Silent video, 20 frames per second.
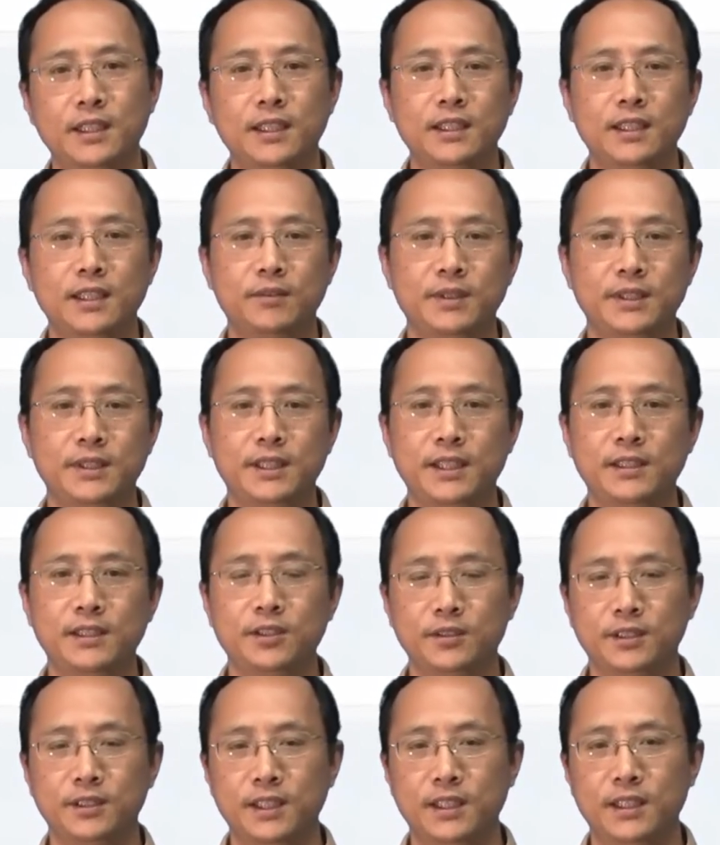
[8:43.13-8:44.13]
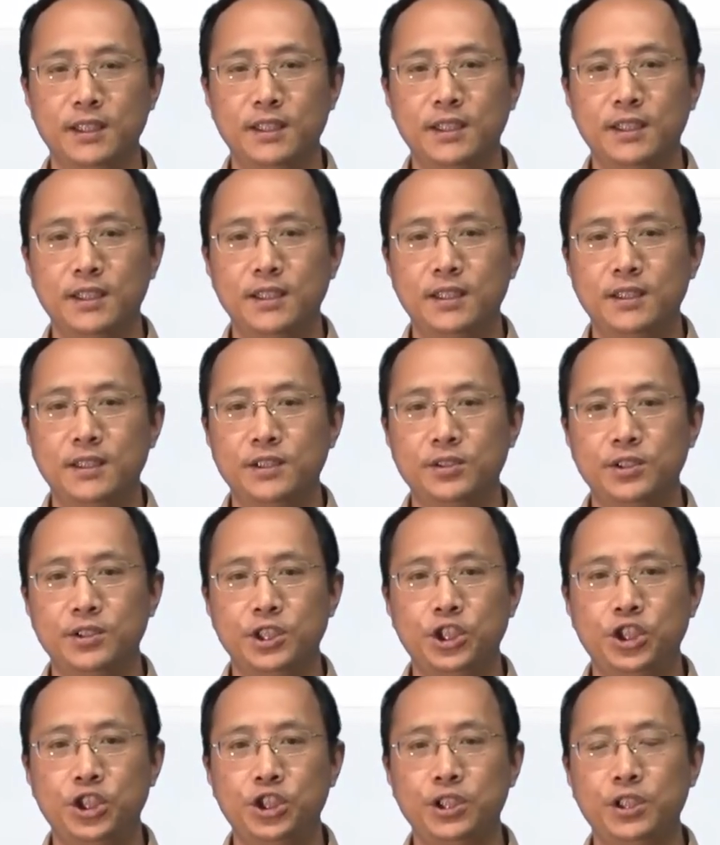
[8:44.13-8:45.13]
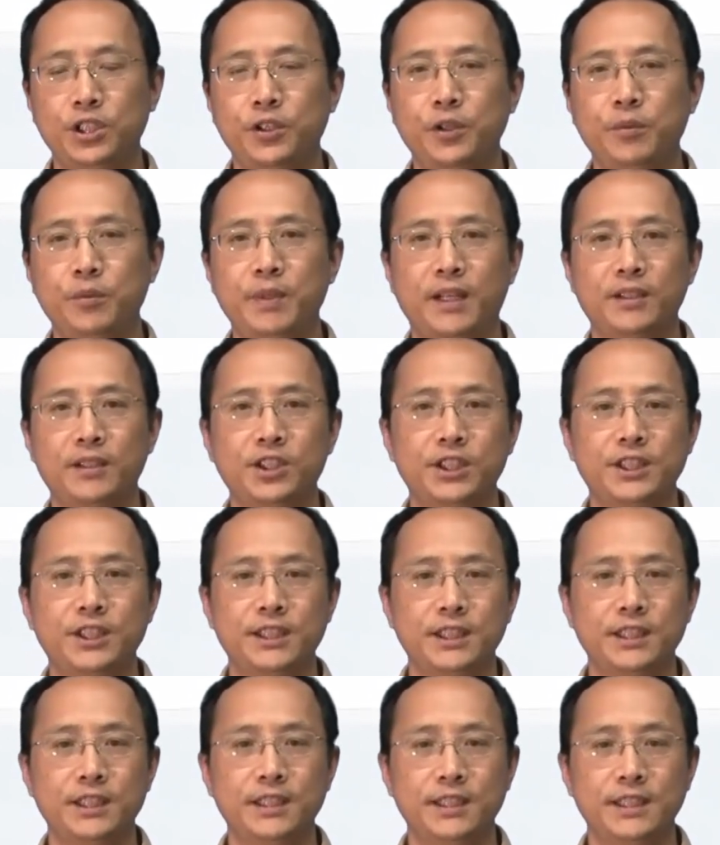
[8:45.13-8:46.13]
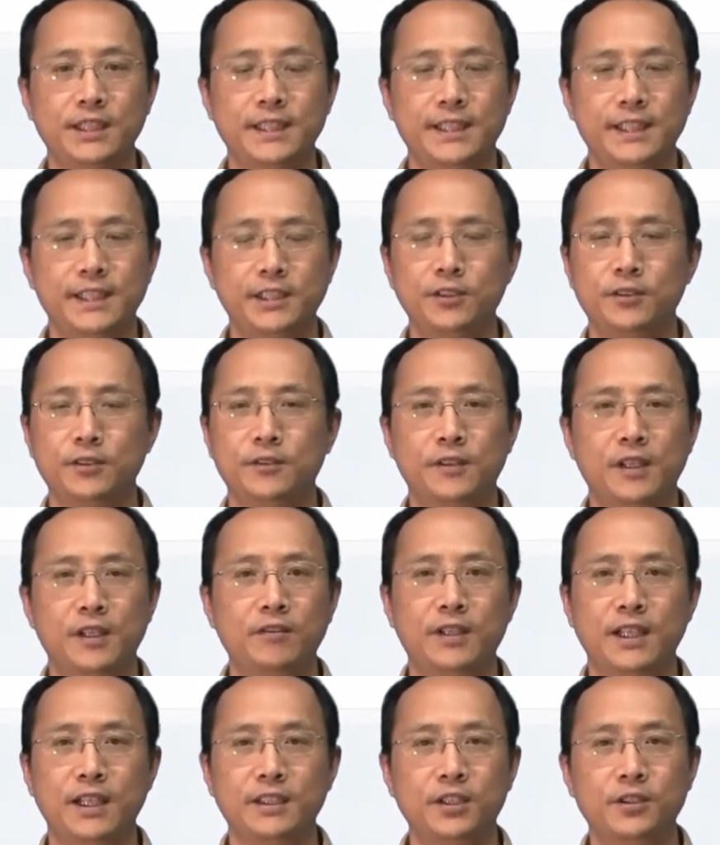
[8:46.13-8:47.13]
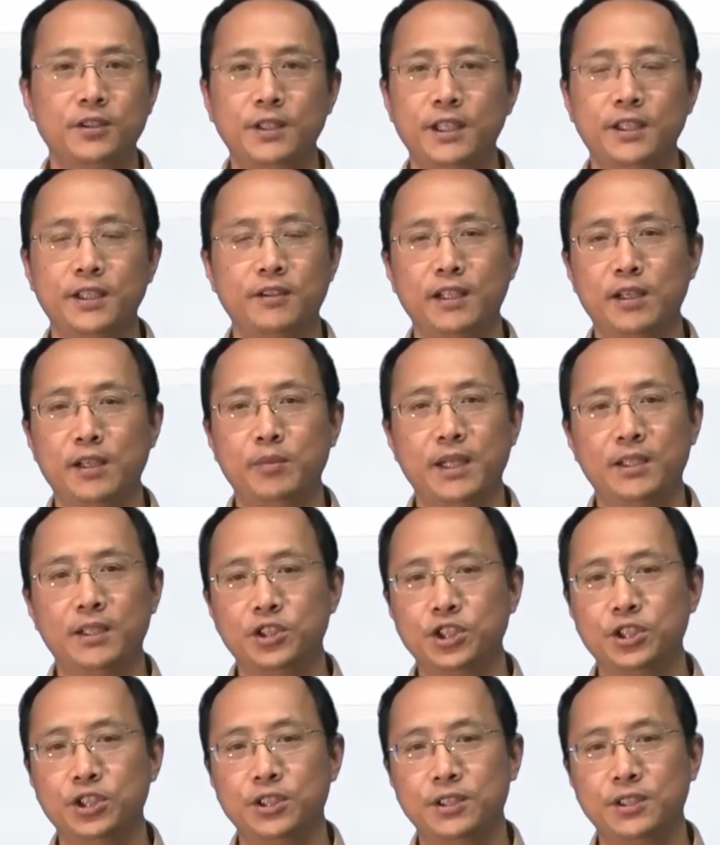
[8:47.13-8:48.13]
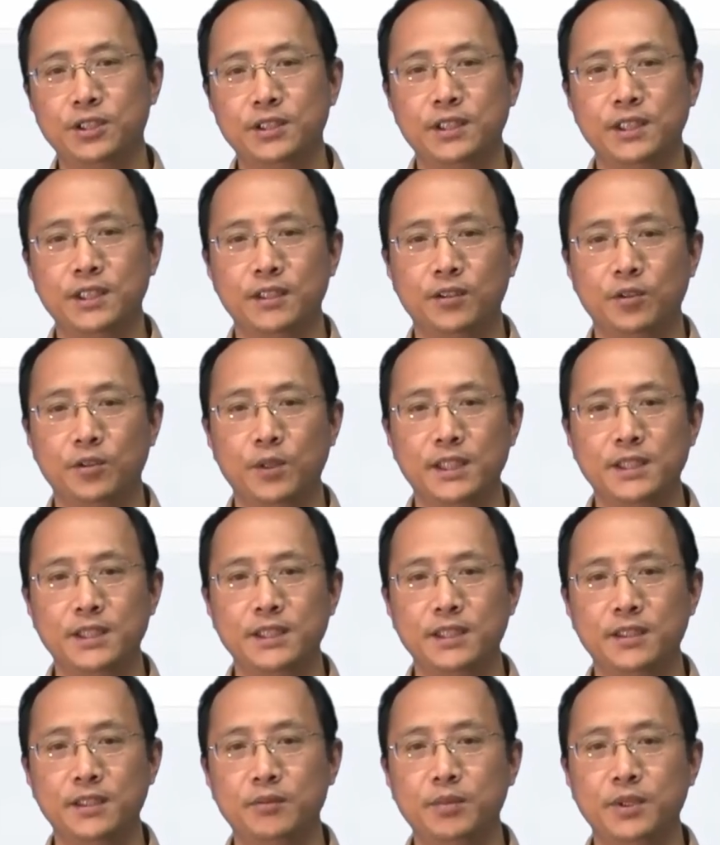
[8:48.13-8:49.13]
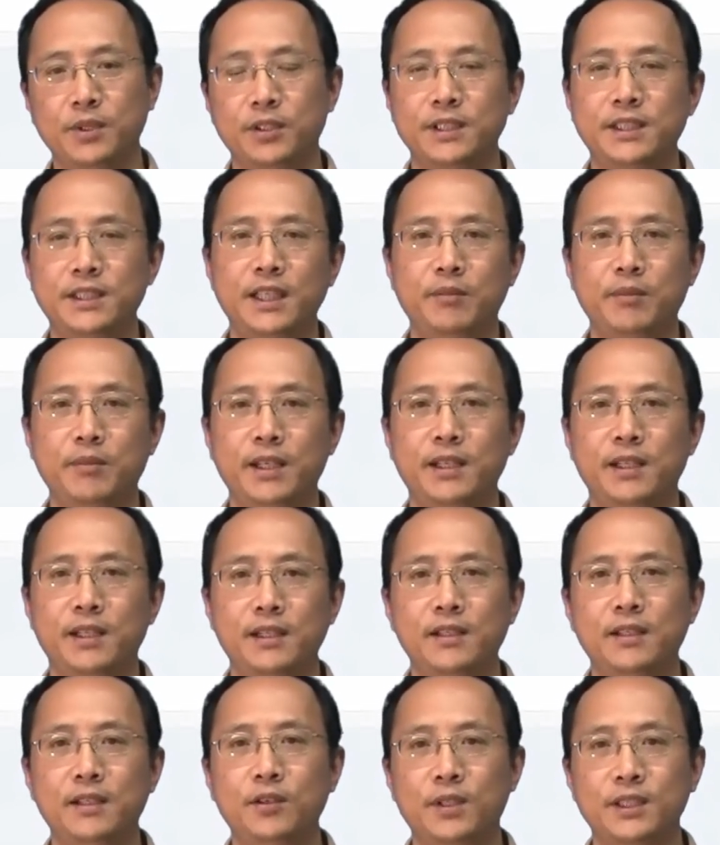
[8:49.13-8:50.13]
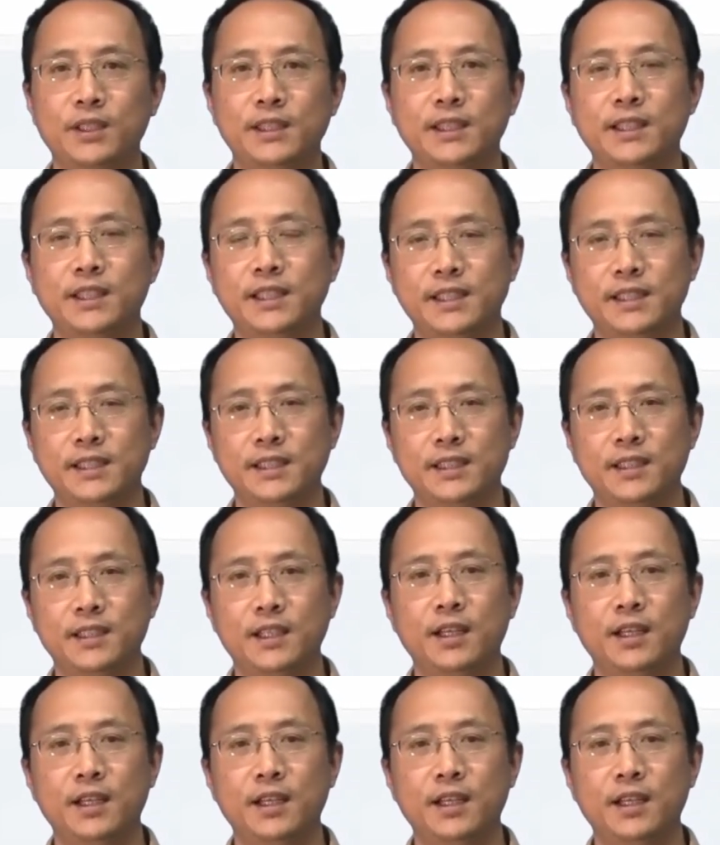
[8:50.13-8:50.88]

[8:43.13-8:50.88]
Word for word: 那么这种呢？就是适合于表示集合的几种方法都可以用来表示这个关系，比如说前面的关系的例子，